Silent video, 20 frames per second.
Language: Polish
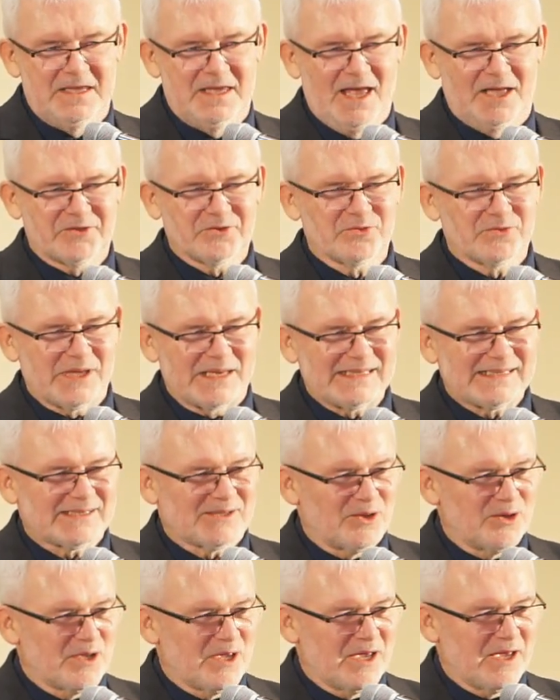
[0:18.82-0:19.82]
Ja tutaj
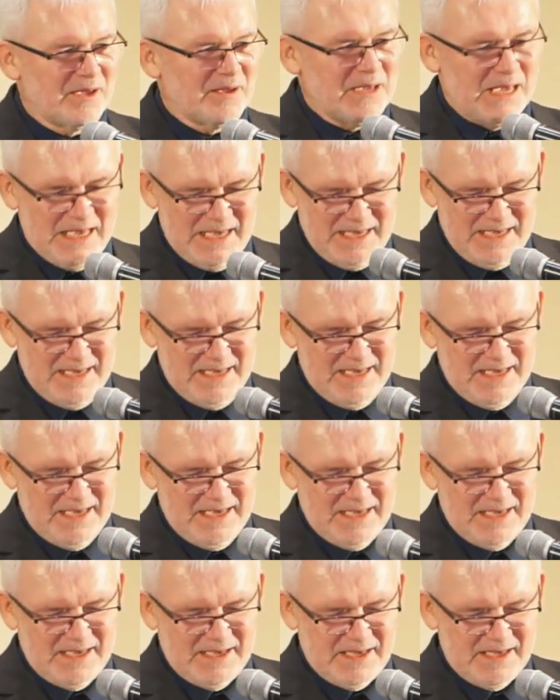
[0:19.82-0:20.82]
stoję
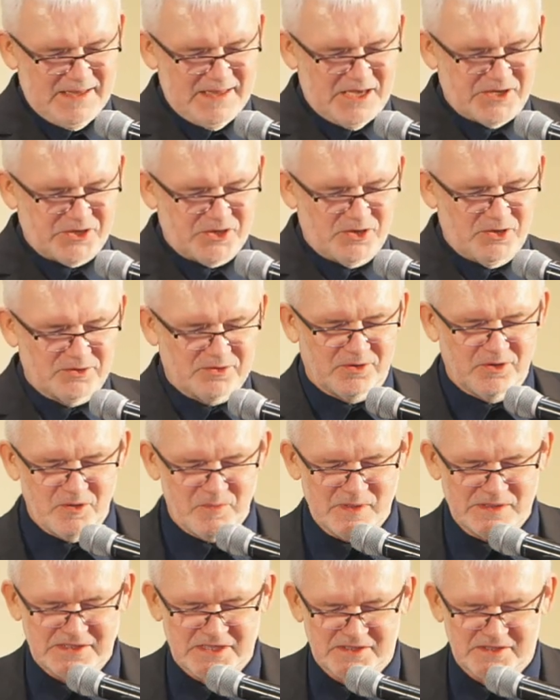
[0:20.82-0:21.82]
na
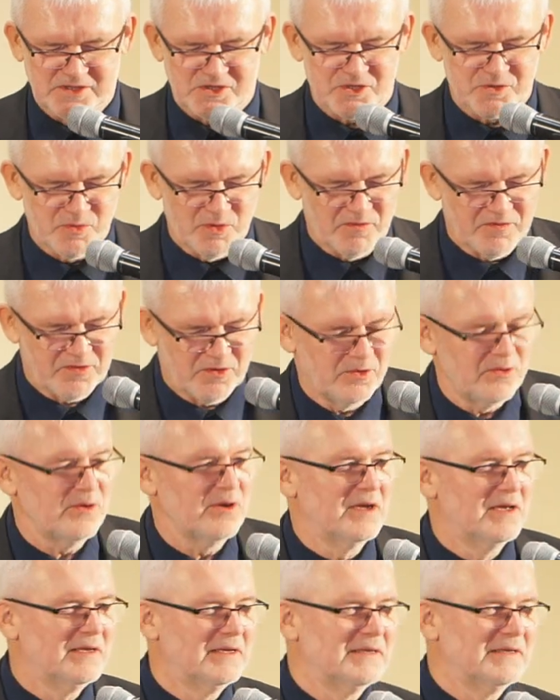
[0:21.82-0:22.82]
środku i będę coś
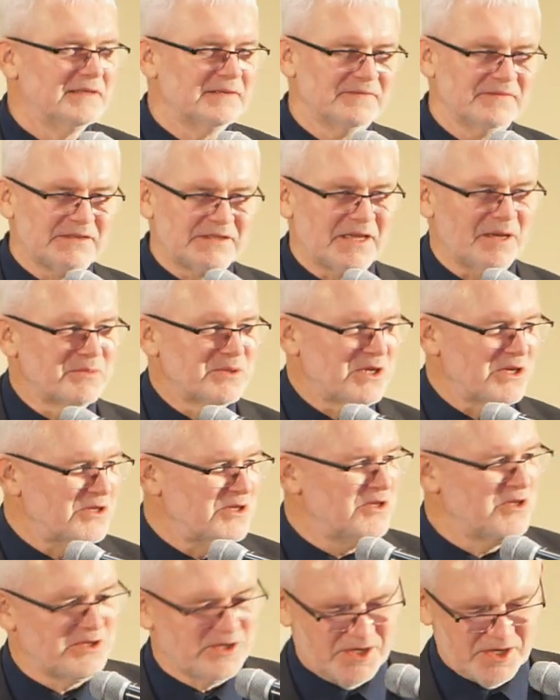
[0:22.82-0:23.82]
mówił. Wy tam
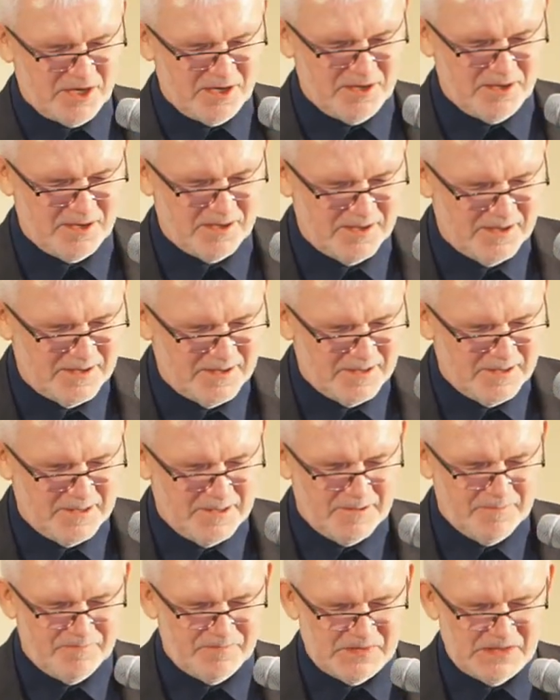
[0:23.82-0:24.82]
siedzicie
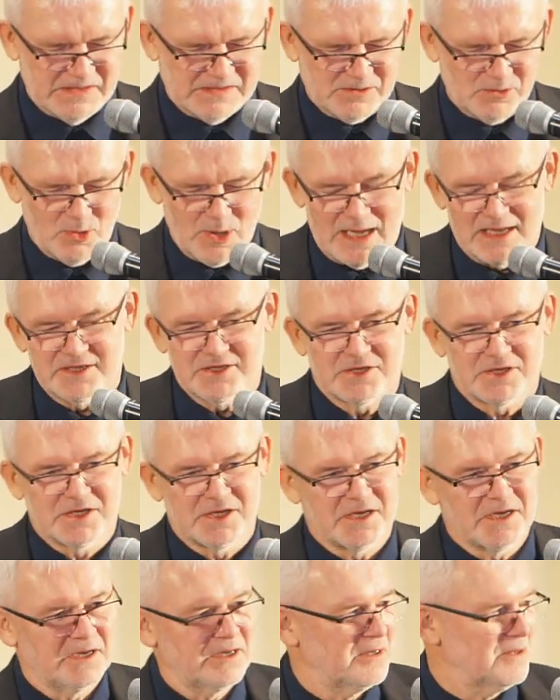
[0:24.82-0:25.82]
i
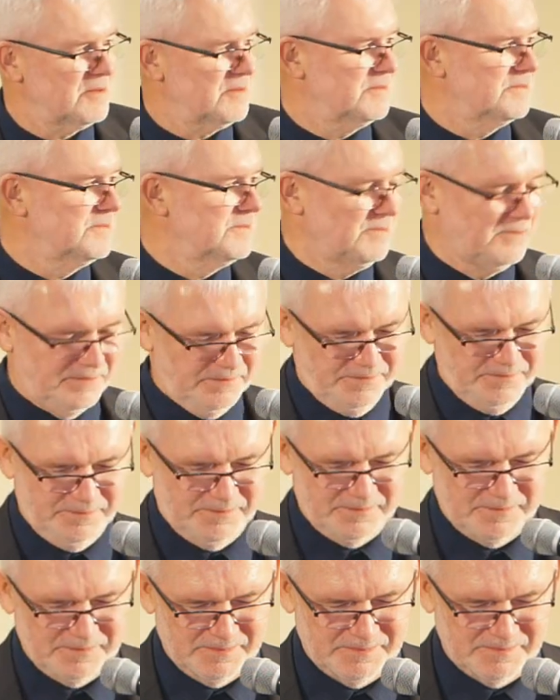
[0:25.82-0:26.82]
słuchacie
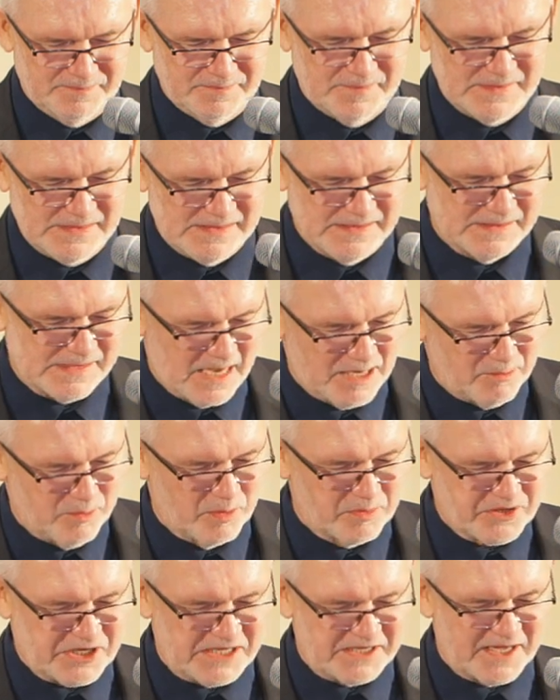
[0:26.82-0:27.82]

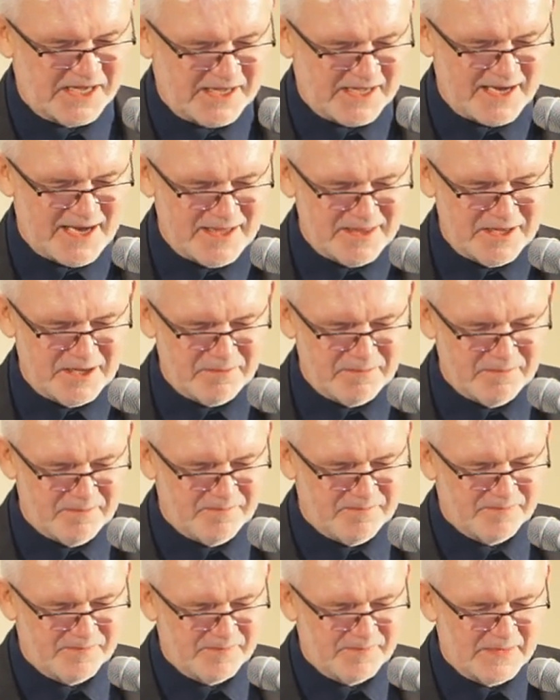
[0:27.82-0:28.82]
albo przed
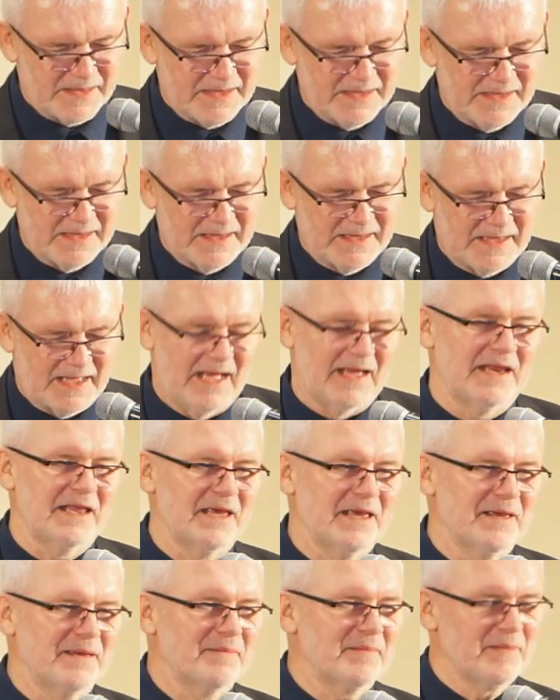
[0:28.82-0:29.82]
ekranem,
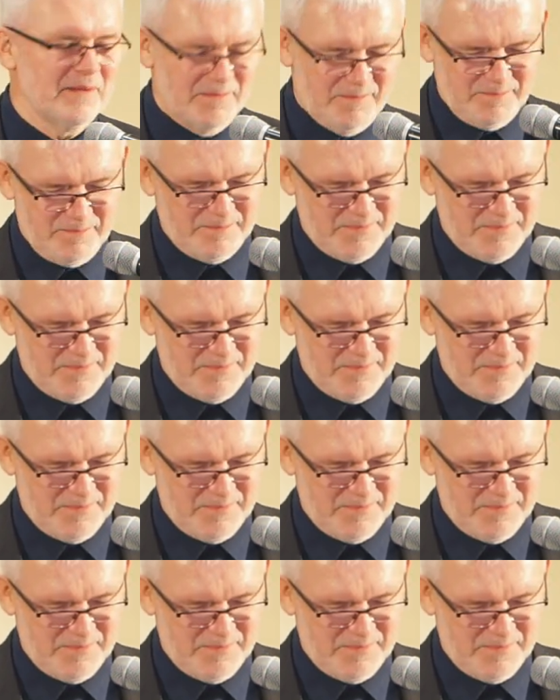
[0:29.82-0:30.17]
ale